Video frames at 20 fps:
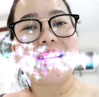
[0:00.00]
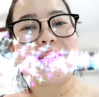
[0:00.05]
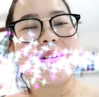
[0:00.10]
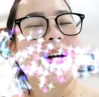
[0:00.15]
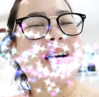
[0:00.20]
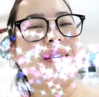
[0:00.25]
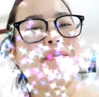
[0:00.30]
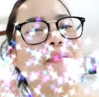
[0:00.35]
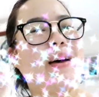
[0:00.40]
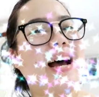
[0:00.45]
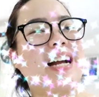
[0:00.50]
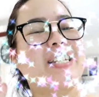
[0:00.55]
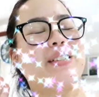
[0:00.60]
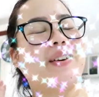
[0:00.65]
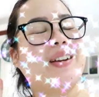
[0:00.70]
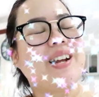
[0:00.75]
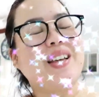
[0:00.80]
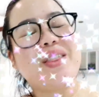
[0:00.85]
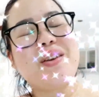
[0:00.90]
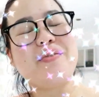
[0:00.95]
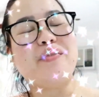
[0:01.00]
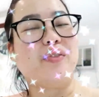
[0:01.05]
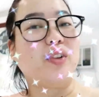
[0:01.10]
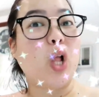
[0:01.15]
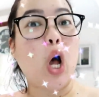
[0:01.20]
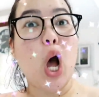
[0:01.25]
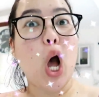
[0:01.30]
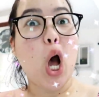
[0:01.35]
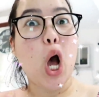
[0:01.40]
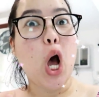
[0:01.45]
Welcome back to another
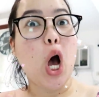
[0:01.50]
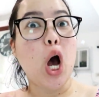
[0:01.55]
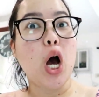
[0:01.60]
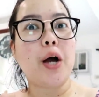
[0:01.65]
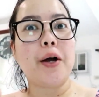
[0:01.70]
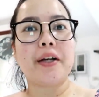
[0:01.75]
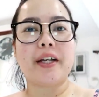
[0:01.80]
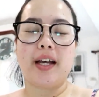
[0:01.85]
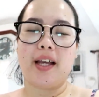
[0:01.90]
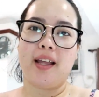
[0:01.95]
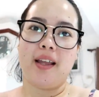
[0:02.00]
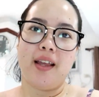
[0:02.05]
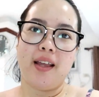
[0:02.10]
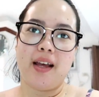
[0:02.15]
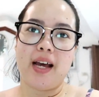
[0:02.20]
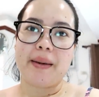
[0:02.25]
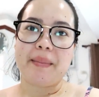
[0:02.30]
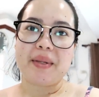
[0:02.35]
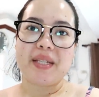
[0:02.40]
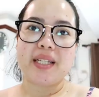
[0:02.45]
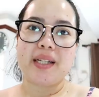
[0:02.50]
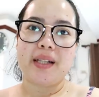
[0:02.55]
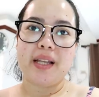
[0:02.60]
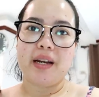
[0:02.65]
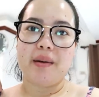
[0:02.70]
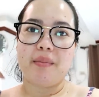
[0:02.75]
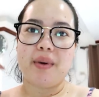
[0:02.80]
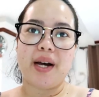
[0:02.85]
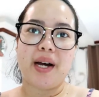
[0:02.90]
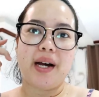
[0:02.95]
vlog! I'm still
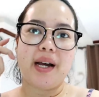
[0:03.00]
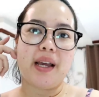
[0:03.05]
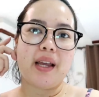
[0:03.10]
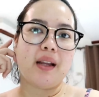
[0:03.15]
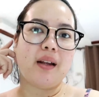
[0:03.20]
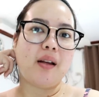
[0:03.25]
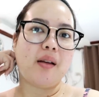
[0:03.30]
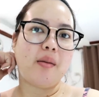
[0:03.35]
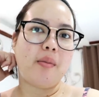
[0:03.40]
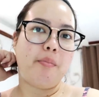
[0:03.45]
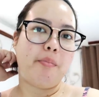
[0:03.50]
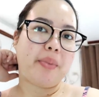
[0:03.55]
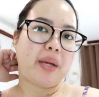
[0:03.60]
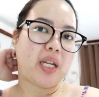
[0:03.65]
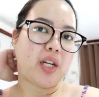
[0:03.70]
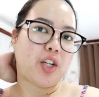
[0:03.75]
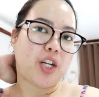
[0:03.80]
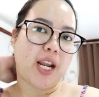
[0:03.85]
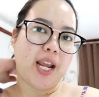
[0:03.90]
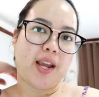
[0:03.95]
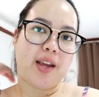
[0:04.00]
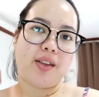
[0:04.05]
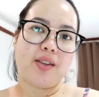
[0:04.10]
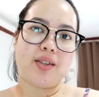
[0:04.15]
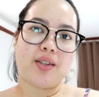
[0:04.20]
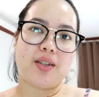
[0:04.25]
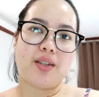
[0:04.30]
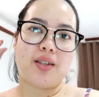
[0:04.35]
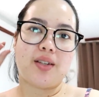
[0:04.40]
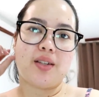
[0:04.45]
in my
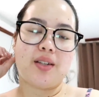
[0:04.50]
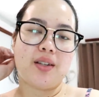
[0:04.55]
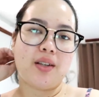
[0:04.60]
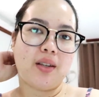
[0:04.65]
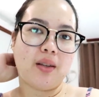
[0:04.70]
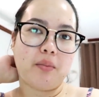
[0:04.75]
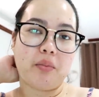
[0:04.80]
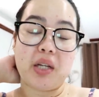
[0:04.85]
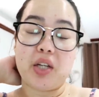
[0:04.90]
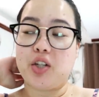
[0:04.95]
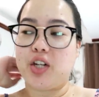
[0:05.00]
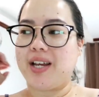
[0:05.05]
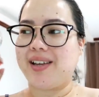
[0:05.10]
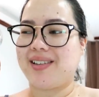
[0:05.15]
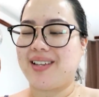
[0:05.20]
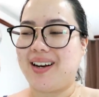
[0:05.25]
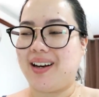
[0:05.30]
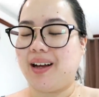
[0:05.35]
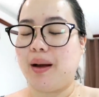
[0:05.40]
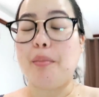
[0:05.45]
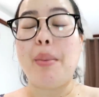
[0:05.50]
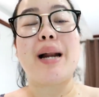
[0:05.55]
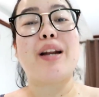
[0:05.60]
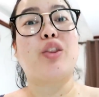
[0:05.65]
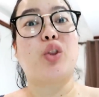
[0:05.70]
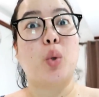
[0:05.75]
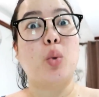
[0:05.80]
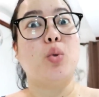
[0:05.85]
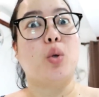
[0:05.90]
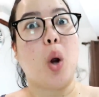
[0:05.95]
PJs. PJs talaga.
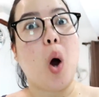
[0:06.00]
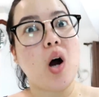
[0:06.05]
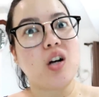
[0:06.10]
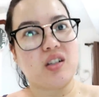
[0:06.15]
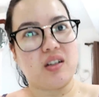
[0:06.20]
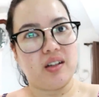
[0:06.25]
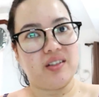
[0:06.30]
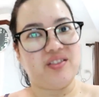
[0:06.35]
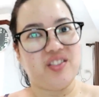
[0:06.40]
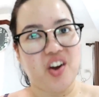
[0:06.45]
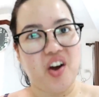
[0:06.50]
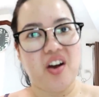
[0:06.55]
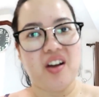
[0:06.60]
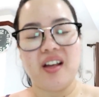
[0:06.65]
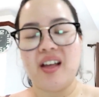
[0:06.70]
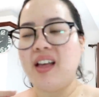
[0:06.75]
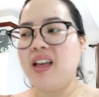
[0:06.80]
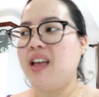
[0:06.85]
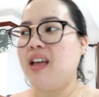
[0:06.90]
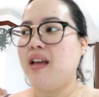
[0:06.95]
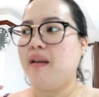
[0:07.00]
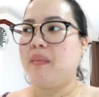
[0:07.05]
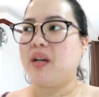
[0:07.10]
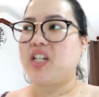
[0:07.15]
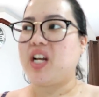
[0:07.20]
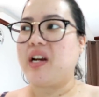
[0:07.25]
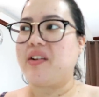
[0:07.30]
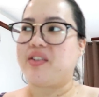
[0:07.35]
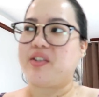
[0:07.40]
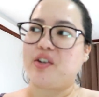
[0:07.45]
Pantulog, no?
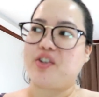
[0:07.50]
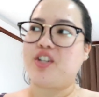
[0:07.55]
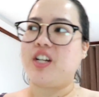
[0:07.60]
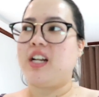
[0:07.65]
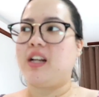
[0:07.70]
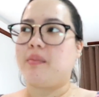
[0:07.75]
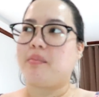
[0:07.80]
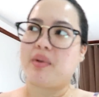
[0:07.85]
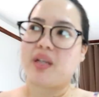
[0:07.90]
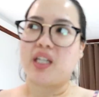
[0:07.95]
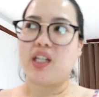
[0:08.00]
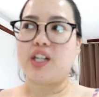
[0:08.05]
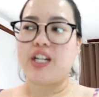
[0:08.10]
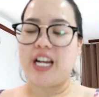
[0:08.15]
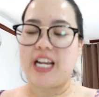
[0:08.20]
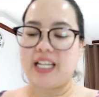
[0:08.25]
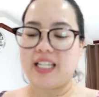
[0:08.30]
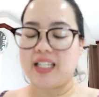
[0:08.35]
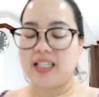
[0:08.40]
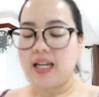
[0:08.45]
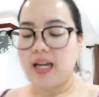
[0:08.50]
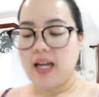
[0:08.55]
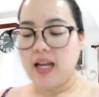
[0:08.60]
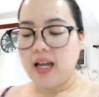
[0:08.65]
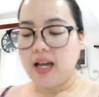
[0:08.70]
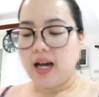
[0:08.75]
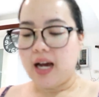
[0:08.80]
Masyadong social ang PJs.